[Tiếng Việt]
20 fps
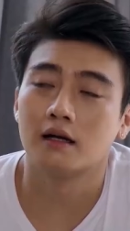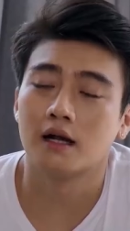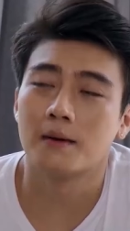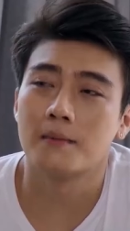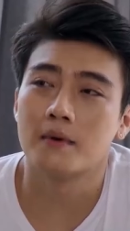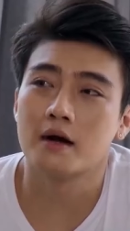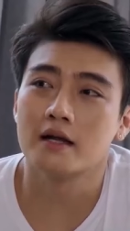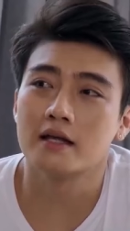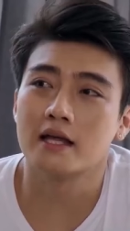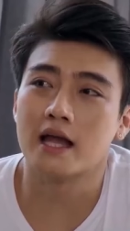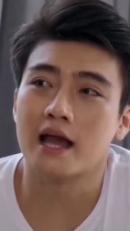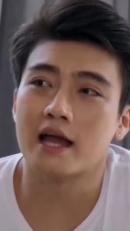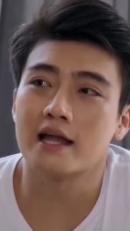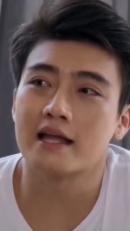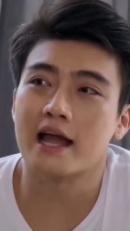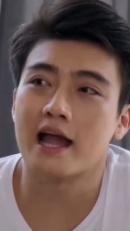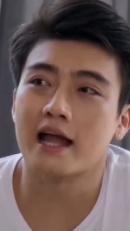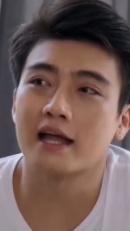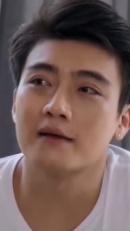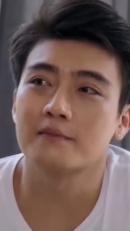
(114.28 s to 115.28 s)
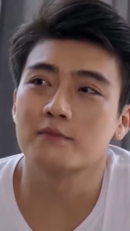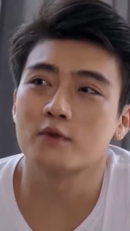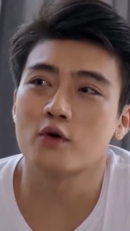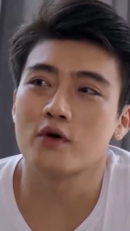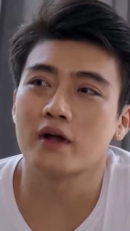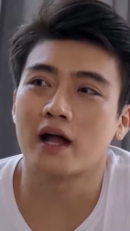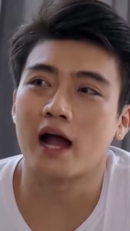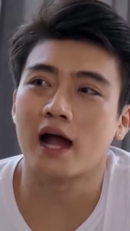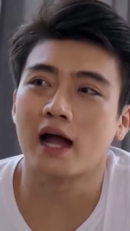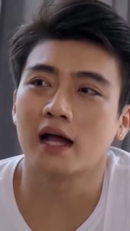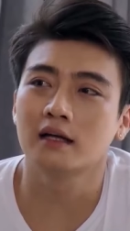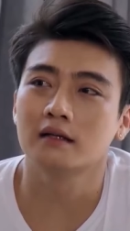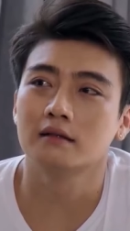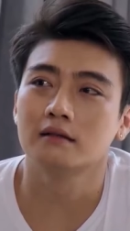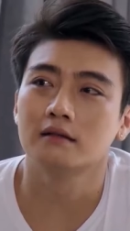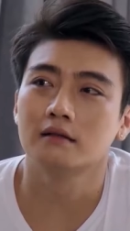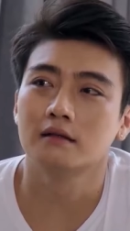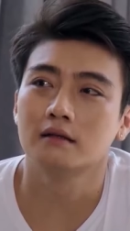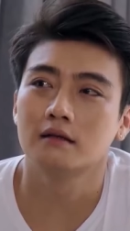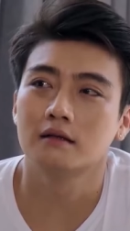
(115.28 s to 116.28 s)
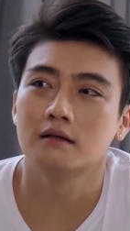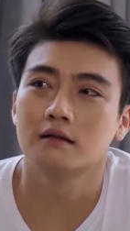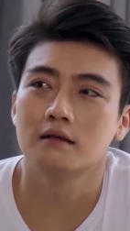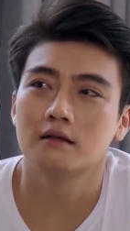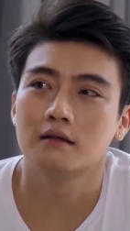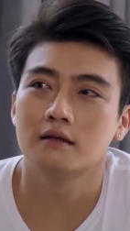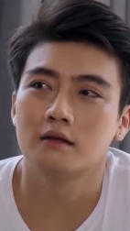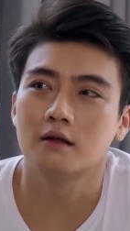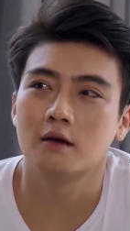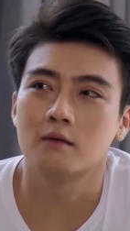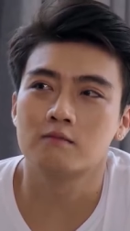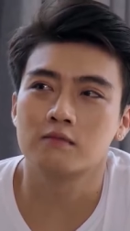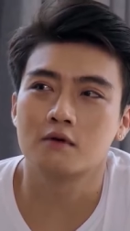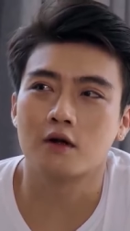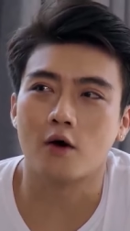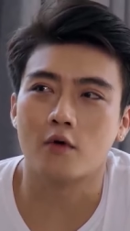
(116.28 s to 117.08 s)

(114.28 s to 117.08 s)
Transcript: làm ơn nhẹ nhàng giùm tôi cái dụng